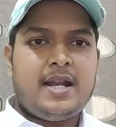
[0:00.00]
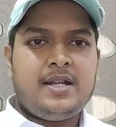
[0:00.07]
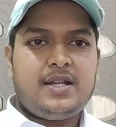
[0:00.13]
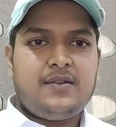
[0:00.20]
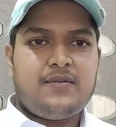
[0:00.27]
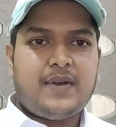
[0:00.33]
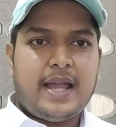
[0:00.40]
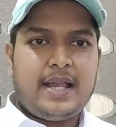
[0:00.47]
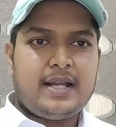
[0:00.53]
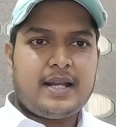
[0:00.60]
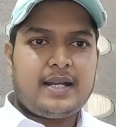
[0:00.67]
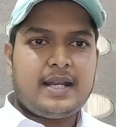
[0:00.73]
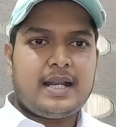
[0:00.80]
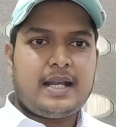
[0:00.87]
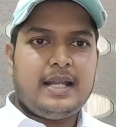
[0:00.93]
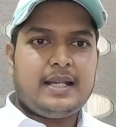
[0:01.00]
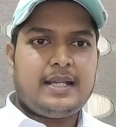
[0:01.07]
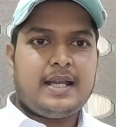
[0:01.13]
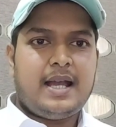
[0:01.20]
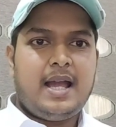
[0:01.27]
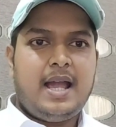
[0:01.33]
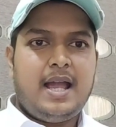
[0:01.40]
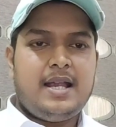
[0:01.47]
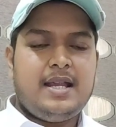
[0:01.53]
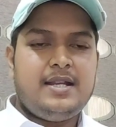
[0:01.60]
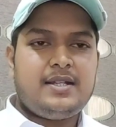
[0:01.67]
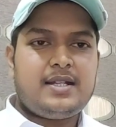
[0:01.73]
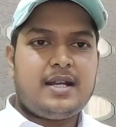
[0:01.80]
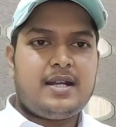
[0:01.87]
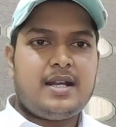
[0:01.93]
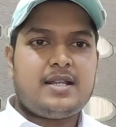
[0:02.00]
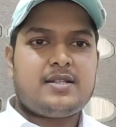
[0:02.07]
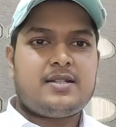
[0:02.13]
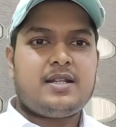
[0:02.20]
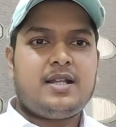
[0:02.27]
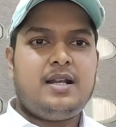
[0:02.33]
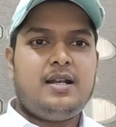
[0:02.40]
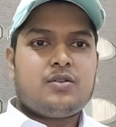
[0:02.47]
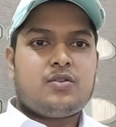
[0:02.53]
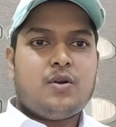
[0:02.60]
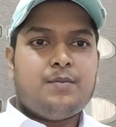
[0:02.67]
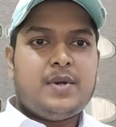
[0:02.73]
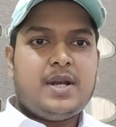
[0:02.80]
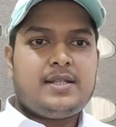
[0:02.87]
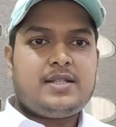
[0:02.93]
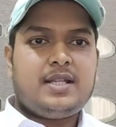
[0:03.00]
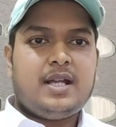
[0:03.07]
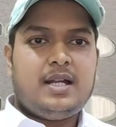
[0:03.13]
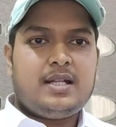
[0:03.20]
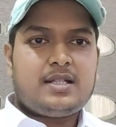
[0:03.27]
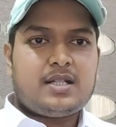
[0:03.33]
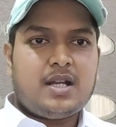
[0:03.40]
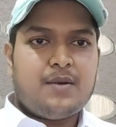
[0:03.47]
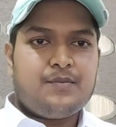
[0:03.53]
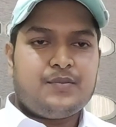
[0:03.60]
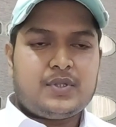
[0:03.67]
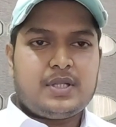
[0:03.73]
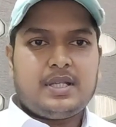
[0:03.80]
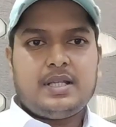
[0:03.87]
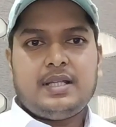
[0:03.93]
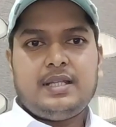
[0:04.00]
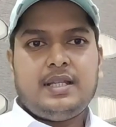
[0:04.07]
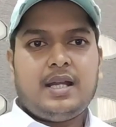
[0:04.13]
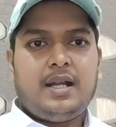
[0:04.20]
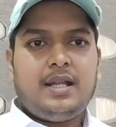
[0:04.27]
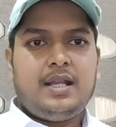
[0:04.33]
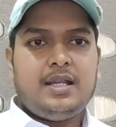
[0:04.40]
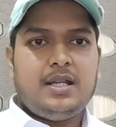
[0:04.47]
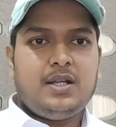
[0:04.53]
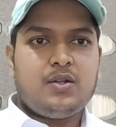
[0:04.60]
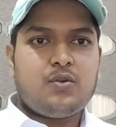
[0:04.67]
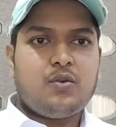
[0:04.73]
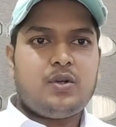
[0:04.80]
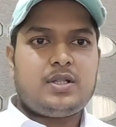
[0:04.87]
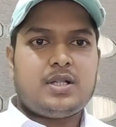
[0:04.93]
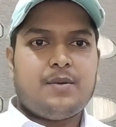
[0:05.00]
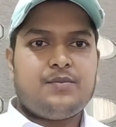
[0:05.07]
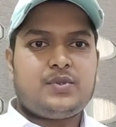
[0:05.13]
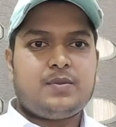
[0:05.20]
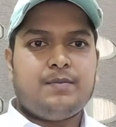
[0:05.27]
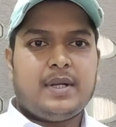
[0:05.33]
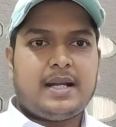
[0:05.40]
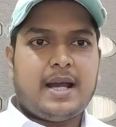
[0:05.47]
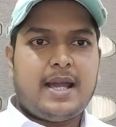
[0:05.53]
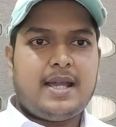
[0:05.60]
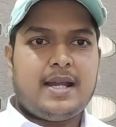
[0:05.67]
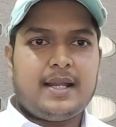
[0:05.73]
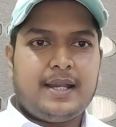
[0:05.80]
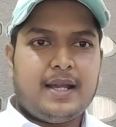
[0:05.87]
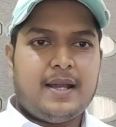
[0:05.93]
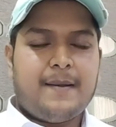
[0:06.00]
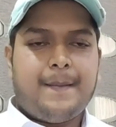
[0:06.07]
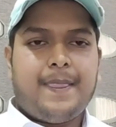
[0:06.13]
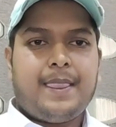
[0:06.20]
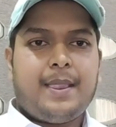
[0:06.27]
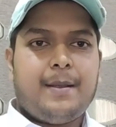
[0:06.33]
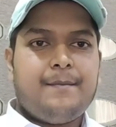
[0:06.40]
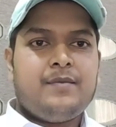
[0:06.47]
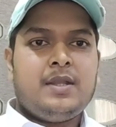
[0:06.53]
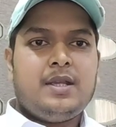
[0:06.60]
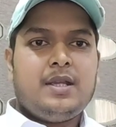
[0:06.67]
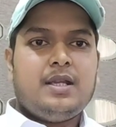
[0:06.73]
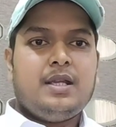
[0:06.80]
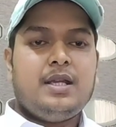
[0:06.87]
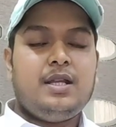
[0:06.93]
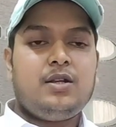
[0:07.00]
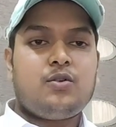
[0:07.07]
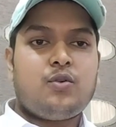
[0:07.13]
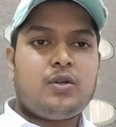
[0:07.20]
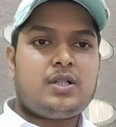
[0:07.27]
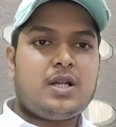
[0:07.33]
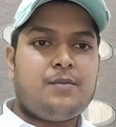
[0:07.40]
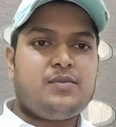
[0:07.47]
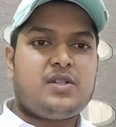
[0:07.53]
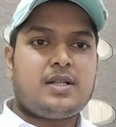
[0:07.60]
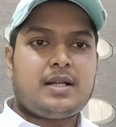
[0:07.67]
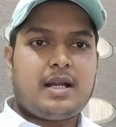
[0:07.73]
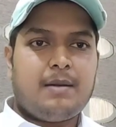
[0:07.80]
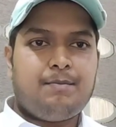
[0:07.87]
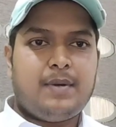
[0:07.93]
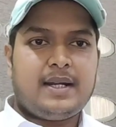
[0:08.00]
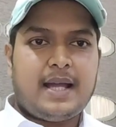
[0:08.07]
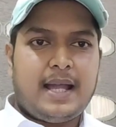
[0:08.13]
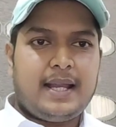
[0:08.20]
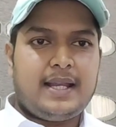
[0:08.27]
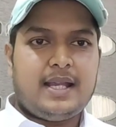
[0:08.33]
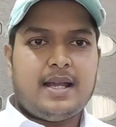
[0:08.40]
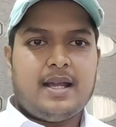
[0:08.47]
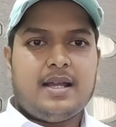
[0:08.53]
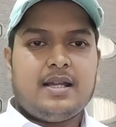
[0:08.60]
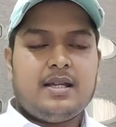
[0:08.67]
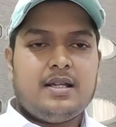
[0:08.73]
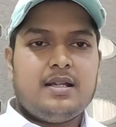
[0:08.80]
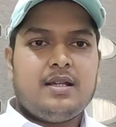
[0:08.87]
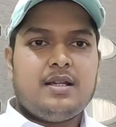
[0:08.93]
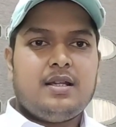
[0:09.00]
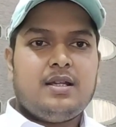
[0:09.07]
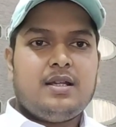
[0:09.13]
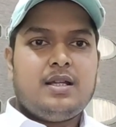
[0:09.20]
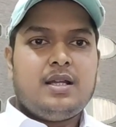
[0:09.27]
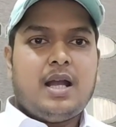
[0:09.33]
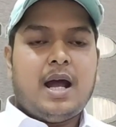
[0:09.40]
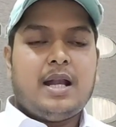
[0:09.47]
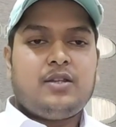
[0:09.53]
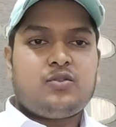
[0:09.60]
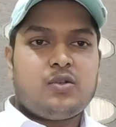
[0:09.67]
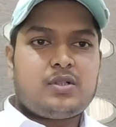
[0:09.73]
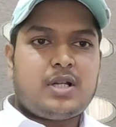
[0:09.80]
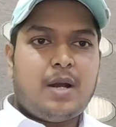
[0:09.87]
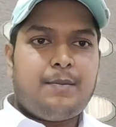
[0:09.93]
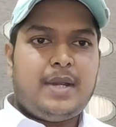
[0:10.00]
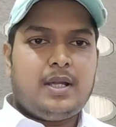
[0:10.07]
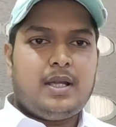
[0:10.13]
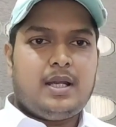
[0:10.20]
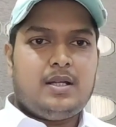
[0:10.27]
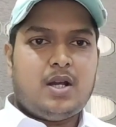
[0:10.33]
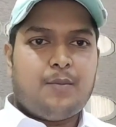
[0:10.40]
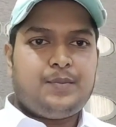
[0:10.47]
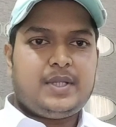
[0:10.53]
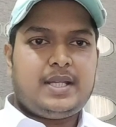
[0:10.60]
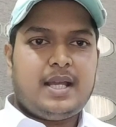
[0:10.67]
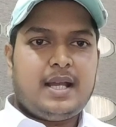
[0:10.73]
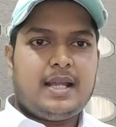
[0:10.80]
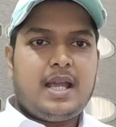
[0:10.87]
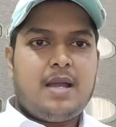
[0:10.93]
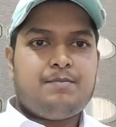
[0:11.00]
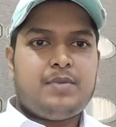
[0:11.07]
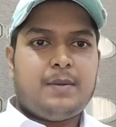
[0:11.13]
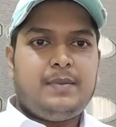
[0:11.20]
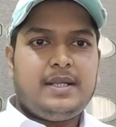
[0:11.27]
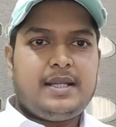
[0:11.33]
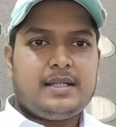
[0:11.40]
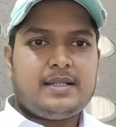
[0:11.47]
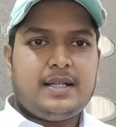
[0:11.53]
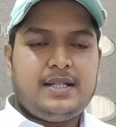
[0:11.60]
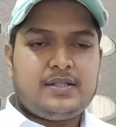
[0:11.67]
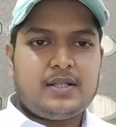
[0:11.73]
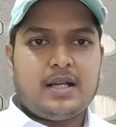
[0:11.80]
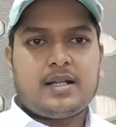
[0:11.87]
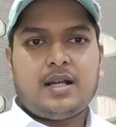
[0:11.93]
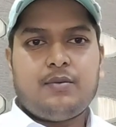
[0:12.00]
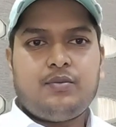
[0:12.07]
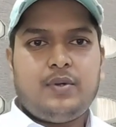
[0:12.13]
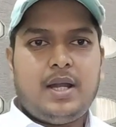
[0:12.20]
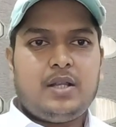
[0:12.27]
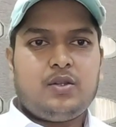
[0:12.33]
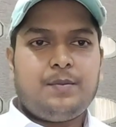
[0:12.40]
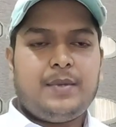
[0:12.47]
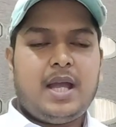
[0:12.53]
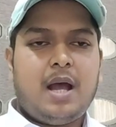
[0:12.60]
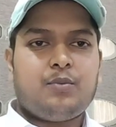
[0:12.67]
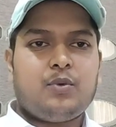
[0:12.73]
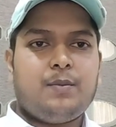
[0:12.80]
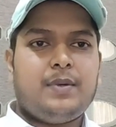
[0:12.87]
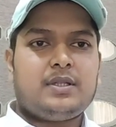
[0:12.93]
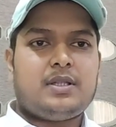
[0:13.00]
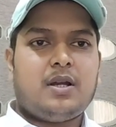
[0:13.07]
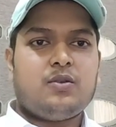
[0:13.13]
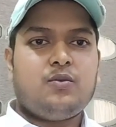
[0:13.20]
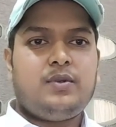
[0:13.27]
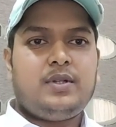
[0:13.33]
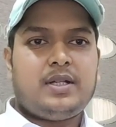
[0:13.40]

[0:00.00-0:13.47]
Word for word: आइडेंटिफाई करने के लिए क्या है इंटरनेशनल कॉमर्शियल टर्म्स यानी इनको टर्म्स बनाया गया है इनको टर्म्स कब बनाया गया है और इसको कब एडॉप्ट किया गया है पब्लिकेशन इसका कब हुआ है तो मैं आपको बता दूं